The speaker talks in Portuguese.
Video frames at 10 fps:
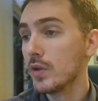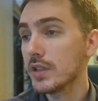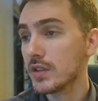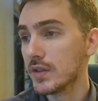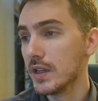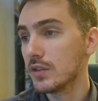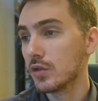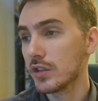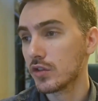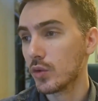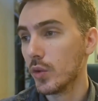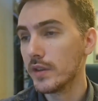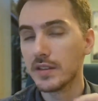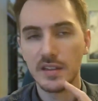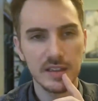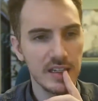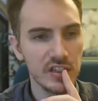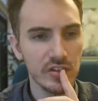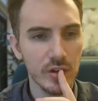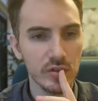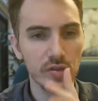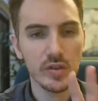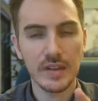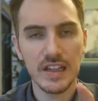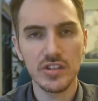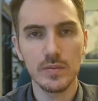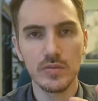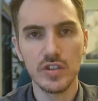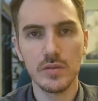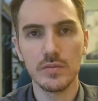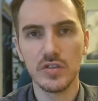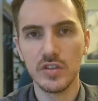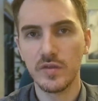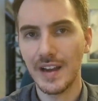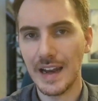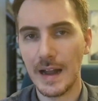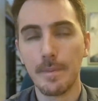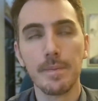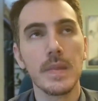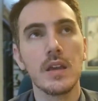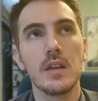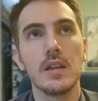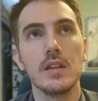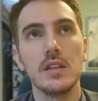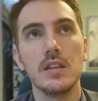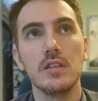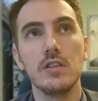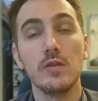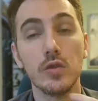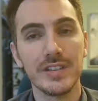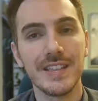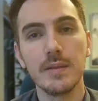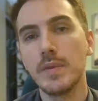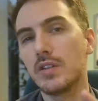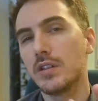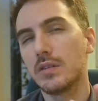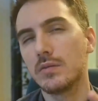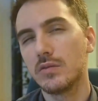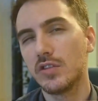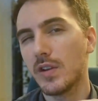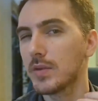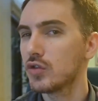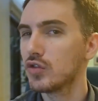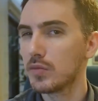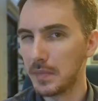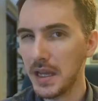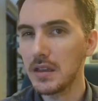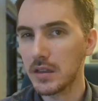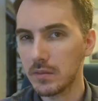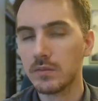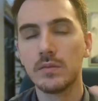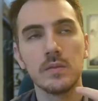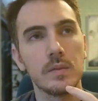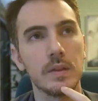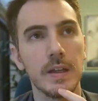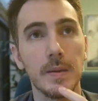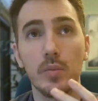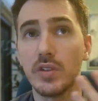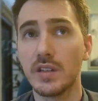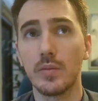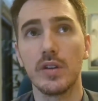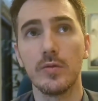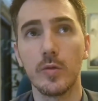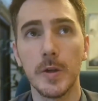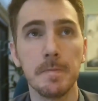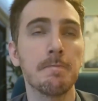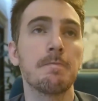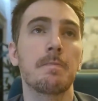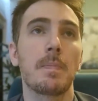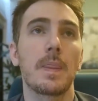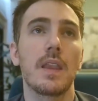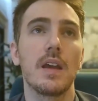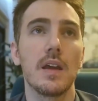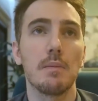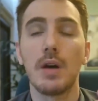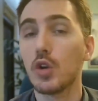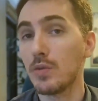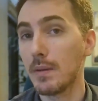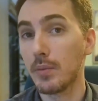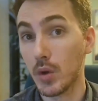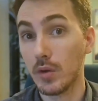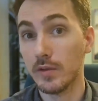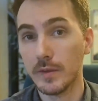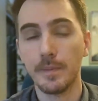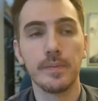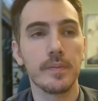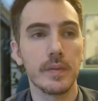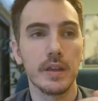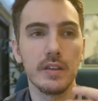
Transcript: Muitas vezes, outras coisas, às vezes se ele tiver com dificuldade de, de, de falar e, e você meio que tiver uma suspeita, né? por exemplo, ele foi é, mal numa prova né?